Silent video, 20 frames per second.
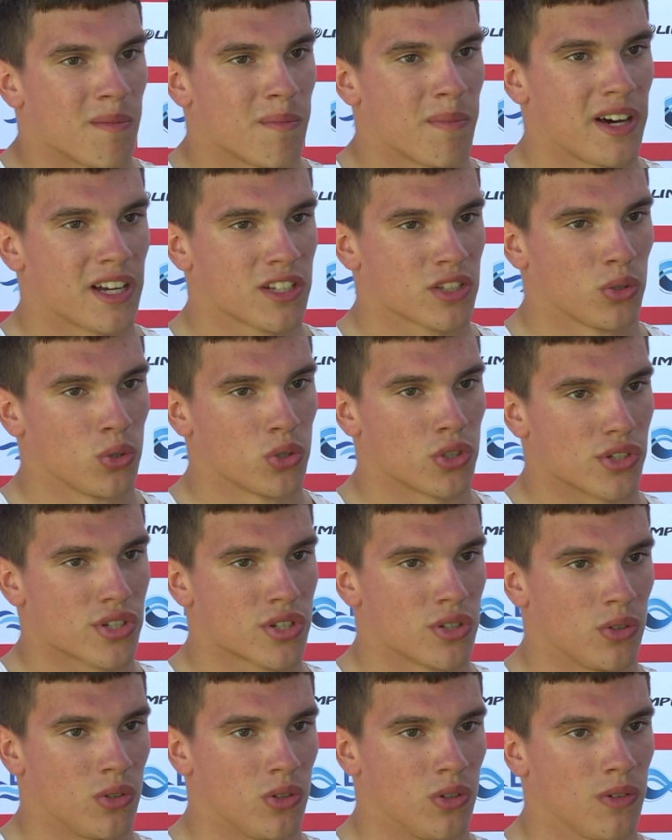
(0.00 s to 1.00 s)
Bardzo dużo
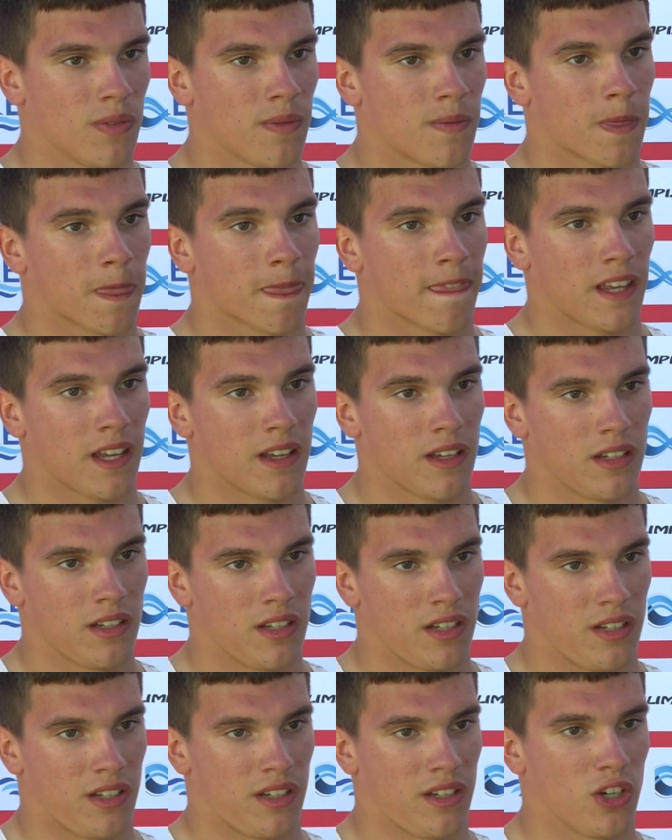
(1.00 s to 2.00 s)
snu,
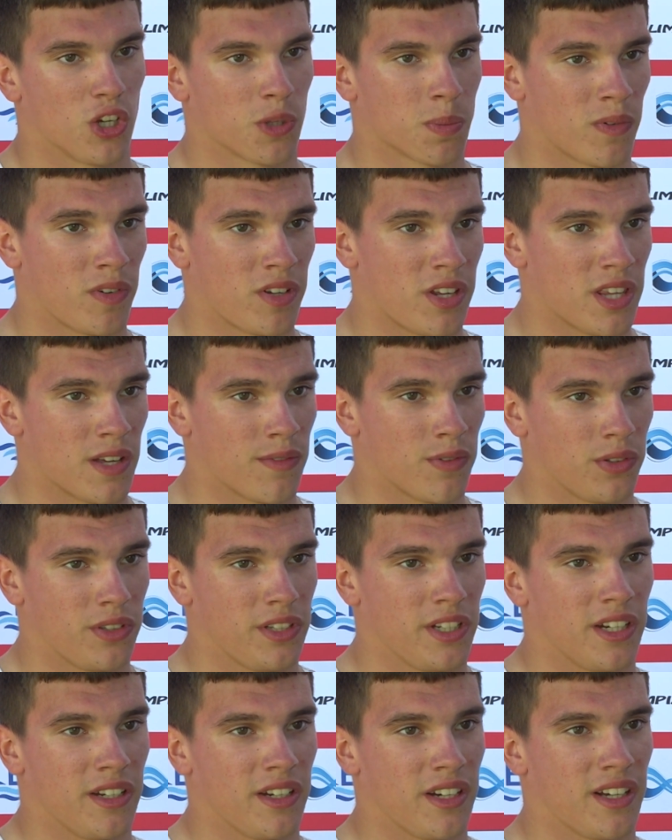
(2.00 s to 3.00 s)
Y, odpowiednie
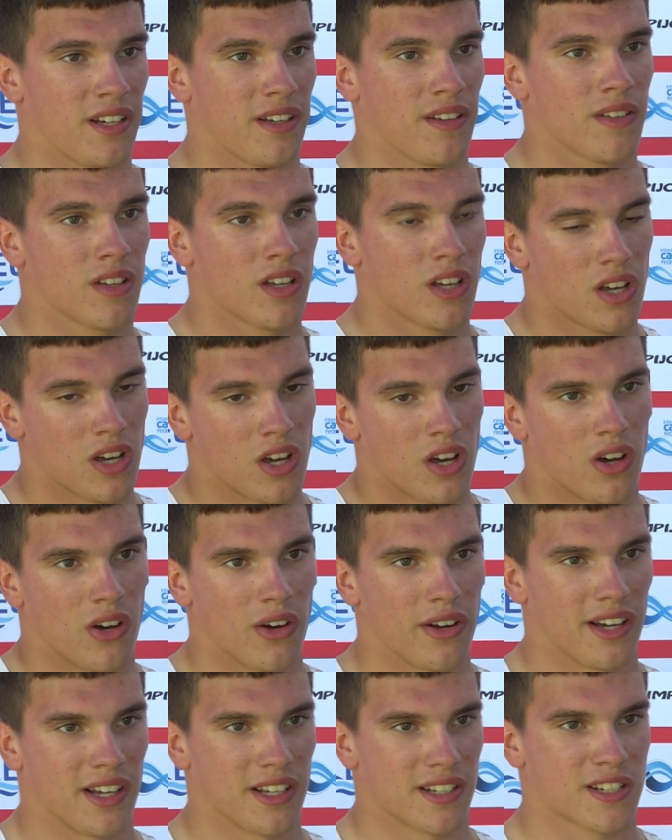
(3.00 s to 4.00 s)
nawodnienie
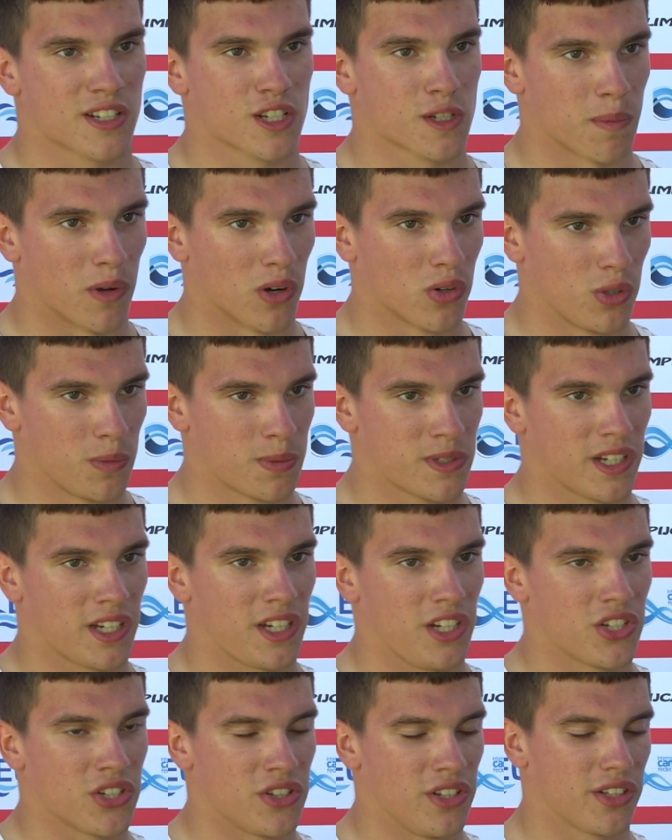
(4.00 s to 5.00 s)
oraz spokój
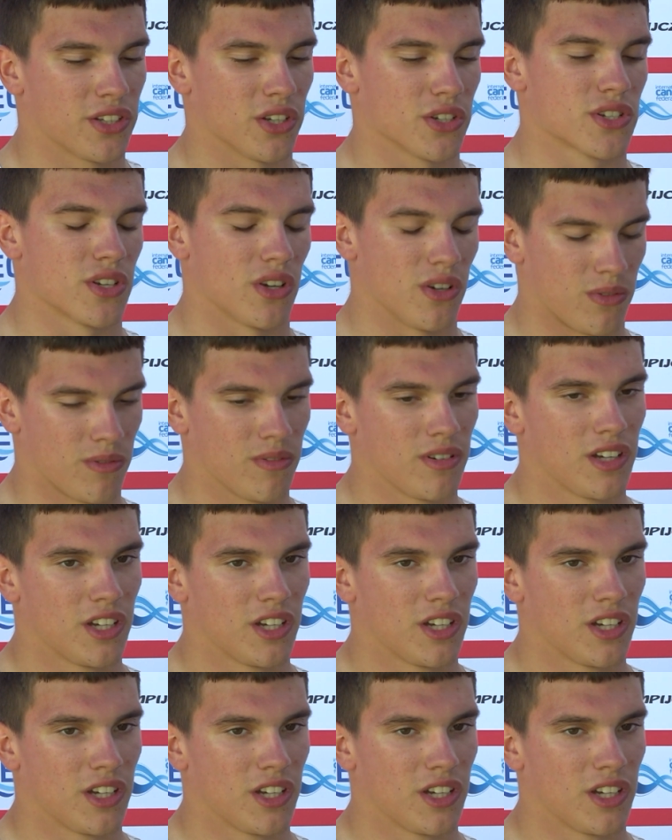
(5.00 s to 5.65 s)
psychiczny to są